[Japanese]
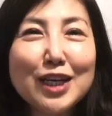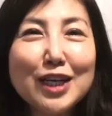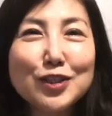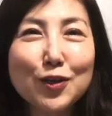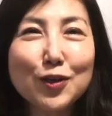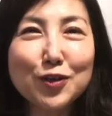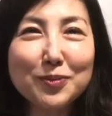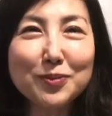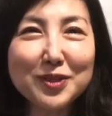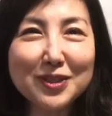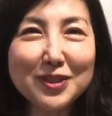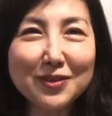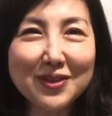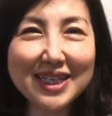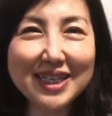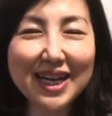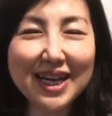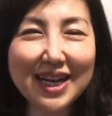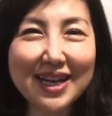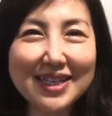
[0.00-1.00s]
植物の
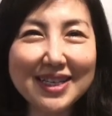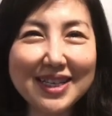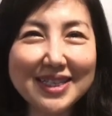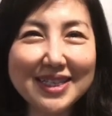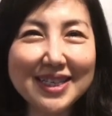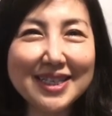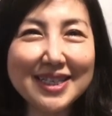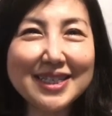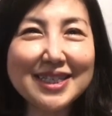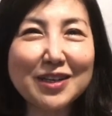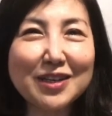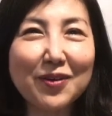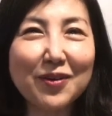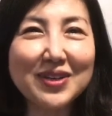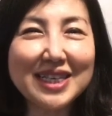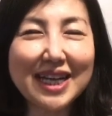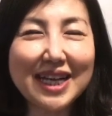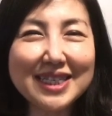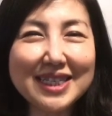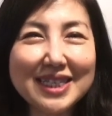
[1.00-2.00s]
力で心身を
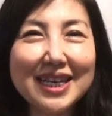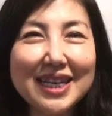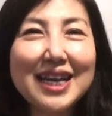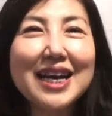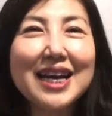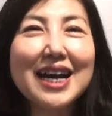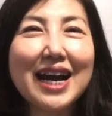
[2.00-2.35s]
癒し、